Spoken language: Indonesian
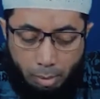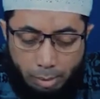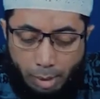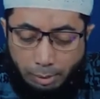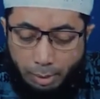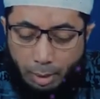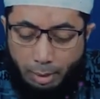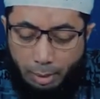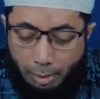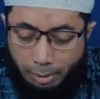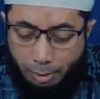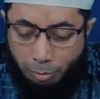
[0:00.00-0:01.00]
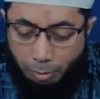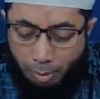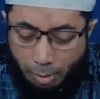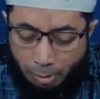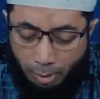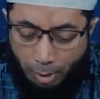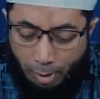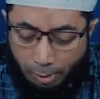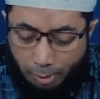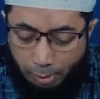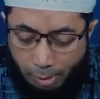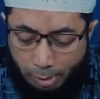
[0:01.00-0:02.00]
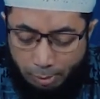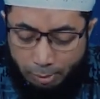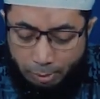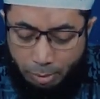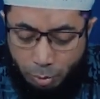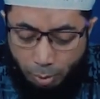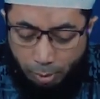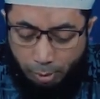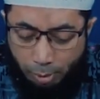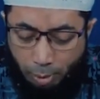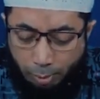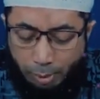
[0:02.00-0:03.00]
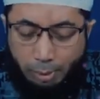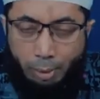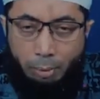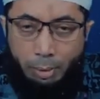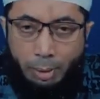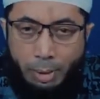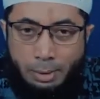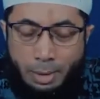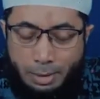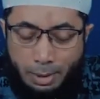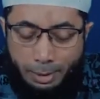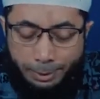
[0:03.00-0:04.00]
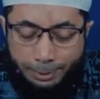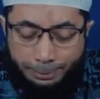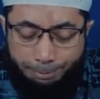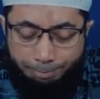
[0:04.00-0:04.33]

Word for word: Di antara dalilnya juga adalah hadis yang sahih diriwayatkan oleh An-Nasa'i